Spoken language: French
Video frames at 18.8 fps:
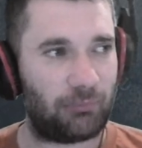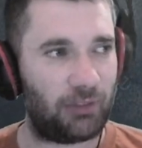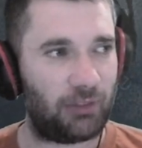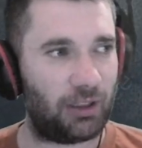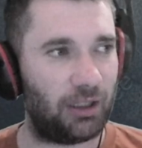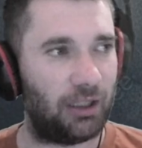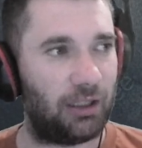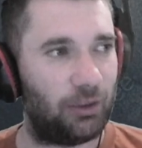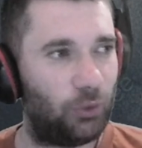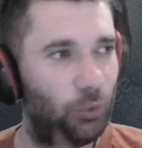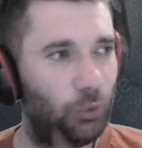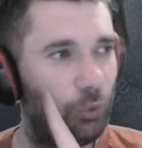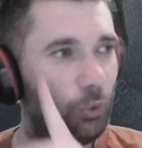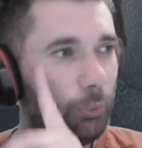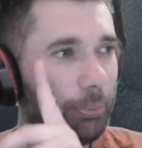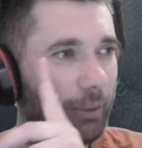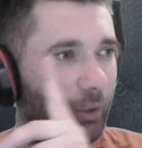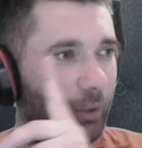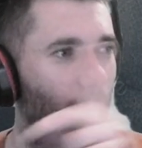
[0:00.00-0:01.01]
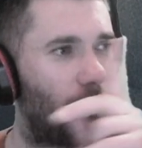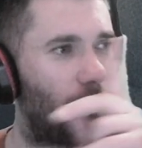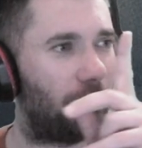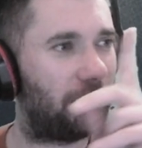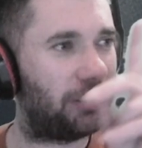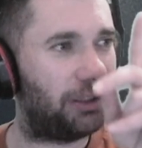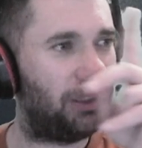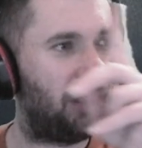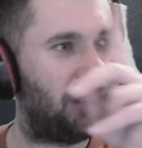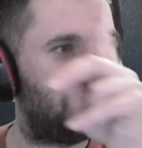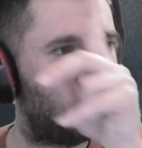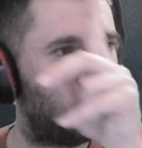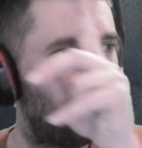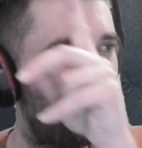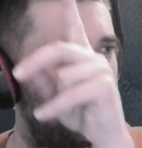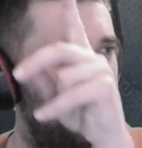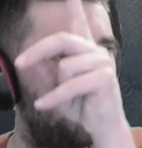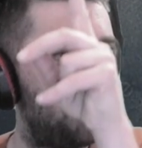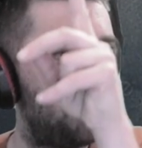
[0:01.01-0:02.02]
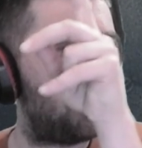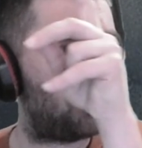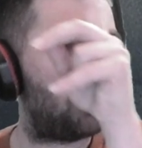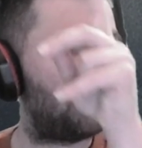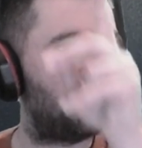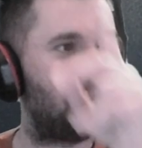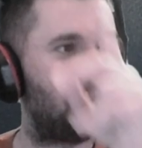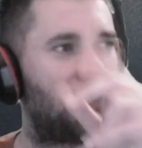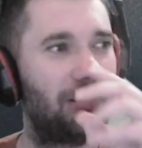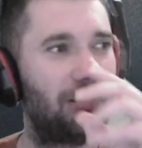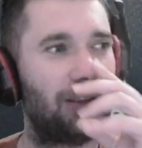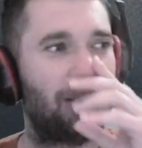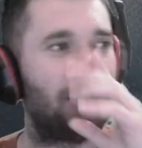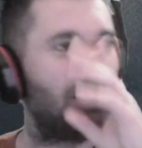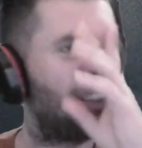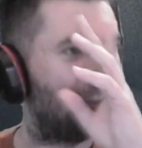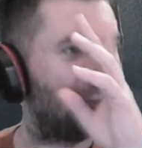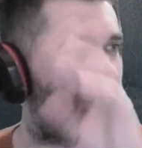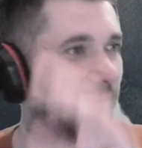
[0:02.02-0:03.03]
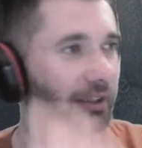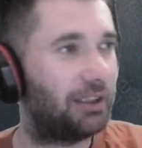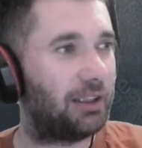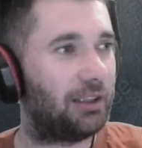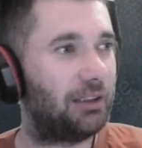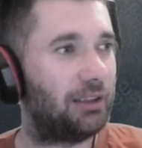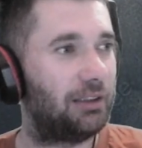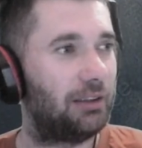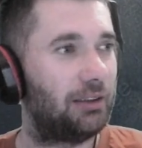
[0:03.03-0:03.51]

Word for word: Ah, le paro qui est là, lui il est BG. Voilà.